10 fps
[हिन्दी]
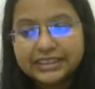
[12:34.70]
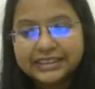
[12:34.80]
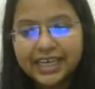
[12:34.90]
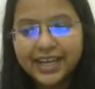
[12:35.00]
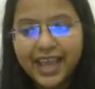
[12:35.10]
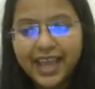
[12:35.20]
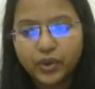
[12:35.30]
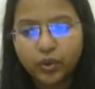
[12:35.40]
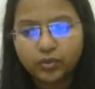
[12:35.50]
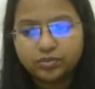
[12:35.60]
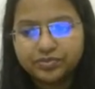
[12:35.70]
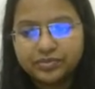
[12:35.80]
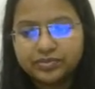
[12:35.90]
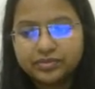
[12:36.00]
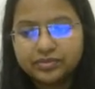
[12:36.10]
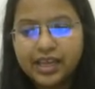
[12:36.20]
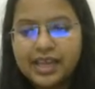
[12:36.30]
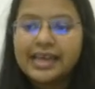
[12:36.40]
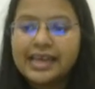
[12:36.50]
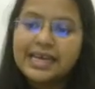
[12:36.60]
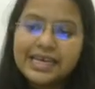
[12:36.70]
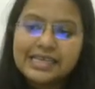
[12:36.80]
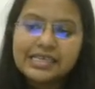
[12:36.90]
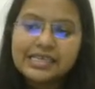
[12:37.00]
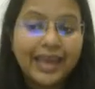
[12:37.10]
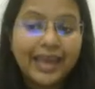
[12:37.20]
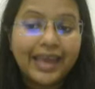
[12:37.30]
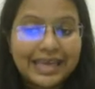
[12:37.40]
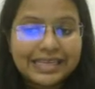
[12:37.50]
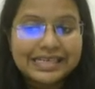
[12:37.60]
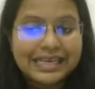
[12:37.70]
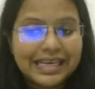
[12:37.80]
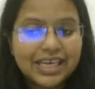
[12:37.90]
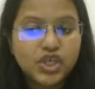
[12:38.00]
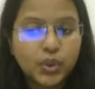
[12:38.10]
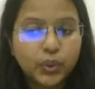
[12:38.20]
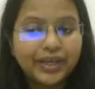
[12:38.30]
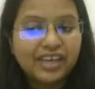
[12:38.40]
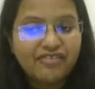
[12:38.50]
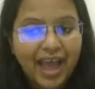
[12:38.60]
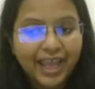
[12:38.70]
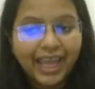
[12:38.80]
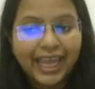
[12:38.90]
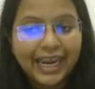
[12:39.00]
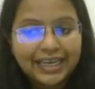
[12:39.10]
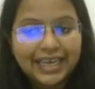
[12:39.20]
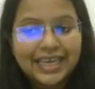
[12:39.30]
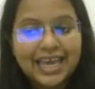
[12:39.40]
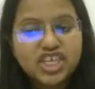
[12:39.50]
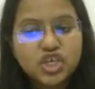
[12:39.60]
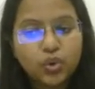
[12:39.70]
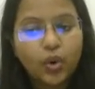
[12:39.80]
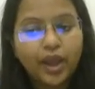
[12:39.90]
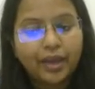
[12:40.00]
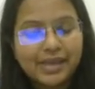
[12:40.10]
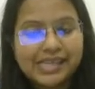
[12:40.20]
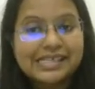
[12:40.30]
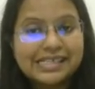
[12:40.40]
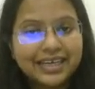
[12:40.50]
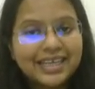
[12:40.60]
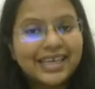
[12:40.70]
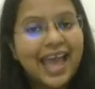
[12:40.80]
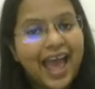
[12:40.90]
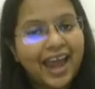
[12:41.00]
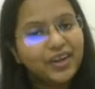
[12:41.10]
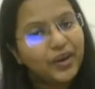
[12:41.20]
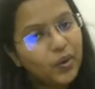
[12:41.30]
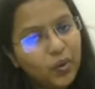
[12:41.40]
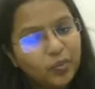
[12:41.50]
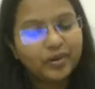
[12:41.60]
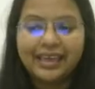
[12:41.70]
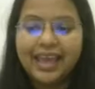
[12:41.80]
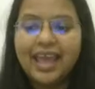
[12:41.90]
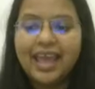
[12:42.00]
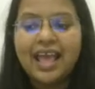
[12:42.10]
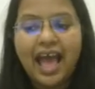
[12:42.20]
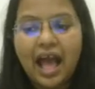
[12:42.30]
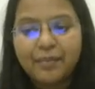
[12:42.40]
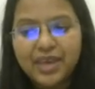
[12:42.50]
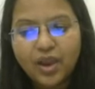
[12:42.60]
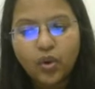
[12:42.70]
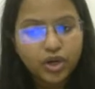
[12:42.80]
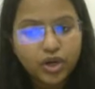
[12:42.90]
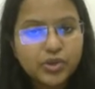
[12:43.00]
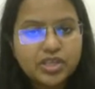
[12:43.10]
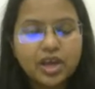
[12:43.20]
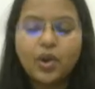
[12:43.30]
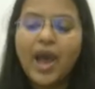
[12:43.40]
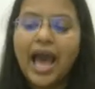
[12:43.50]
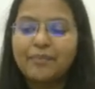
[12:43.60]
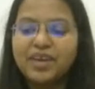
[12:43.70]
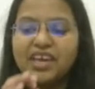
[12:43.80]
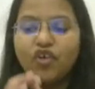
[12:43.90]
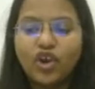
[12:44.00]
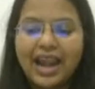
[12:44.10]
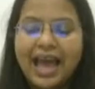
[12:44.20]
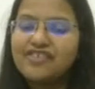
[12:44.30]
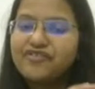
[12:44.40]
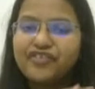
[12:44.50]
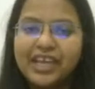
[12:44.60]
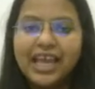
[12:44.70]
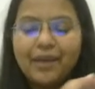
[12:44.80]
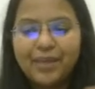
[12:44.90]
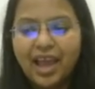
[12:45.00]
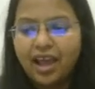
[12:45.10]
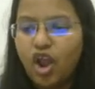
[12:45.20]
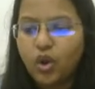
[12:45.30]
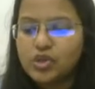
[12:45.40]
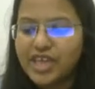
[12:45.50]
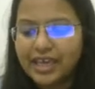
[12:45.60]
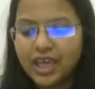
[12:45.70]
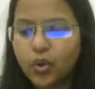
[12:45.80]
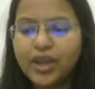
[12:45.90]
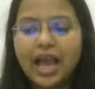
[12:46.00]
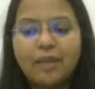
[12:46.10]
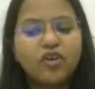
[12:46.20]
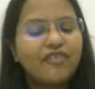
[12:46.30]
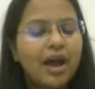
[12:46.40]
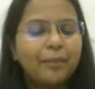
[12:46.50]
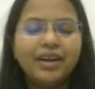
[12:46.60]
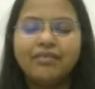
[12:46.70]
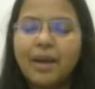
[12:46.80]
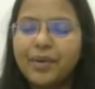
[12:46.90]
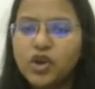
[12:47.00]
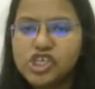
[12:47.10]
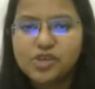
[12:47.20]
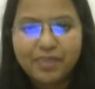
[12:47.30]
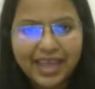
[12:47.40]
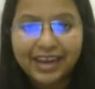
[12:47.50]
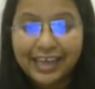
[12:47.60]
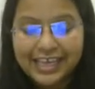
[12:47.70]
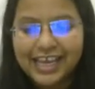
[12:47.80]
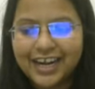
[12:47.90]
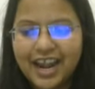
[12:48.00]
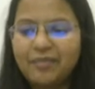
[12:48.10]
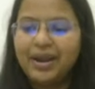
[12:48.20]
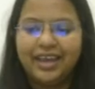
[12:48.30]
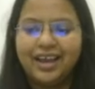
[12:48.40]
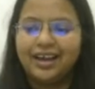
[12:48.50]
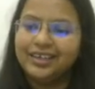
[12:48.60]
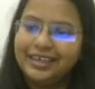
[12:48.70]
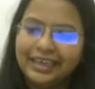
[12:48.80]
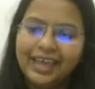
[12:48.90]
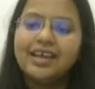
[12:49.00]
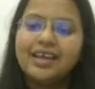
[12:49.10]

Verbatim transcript: स्टडी एट होम एस टू एस टी यू डी वाई ए टी एच ओ एम ई स्टडी एट होम ठीक है आप ये कोड यूज़ करो आपकी वो क्लास फ्री में अनलॉक हो जाएगी कोई आपको वहाँ पर वहाँ पे कुछ पे नहीं करना पड़ेगा ठीक है